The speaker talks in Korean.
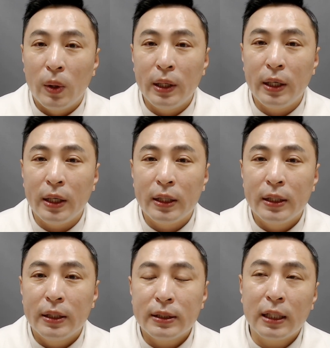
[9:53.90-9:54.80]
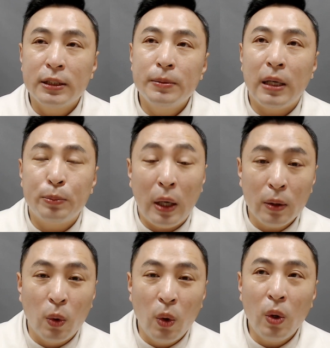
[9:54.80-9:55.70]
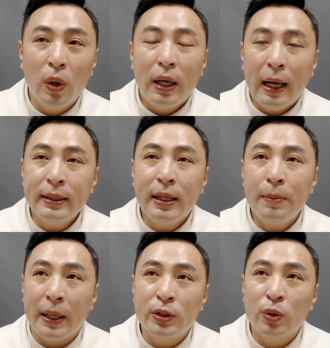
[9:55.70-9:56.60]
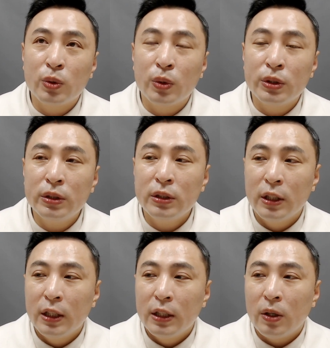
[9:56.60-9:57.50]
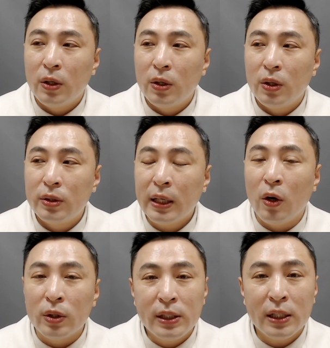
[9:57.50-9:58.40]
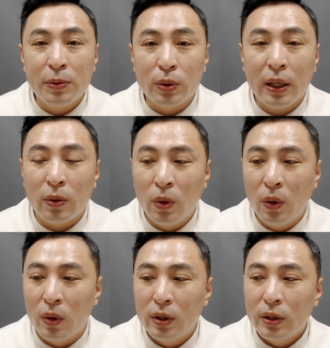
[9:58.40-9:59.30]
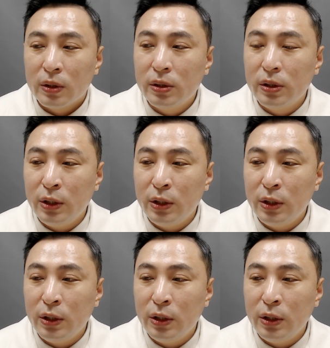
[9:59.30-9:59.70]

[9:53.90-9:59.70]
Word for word: 예, 잔금을 납부하고 한 달 반 정도는 어, 내가 어찌하지 못하고 그